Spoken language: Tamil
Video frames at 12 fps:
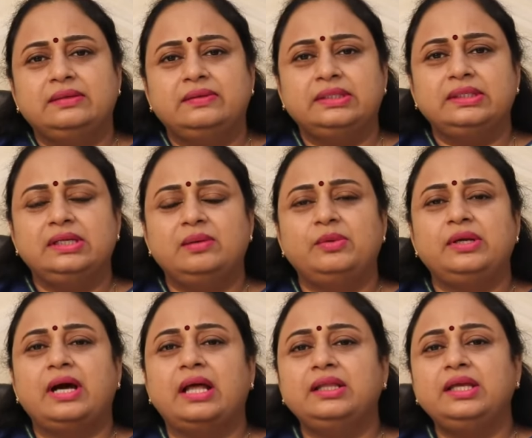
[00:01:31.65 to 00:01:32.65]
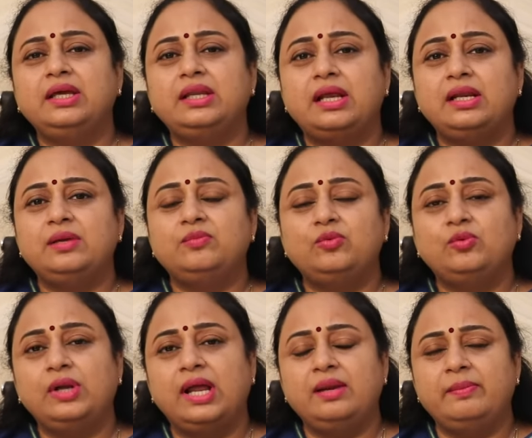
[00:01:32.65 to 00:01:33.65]
வந்து நம்ம அதையே ரெண்டு
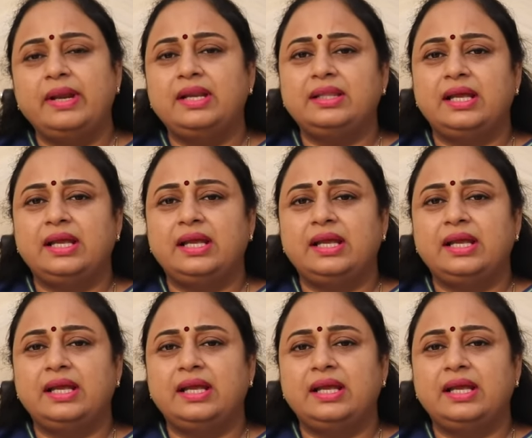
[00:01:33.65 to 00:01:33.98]
மூணு நாளுக்கு மேலே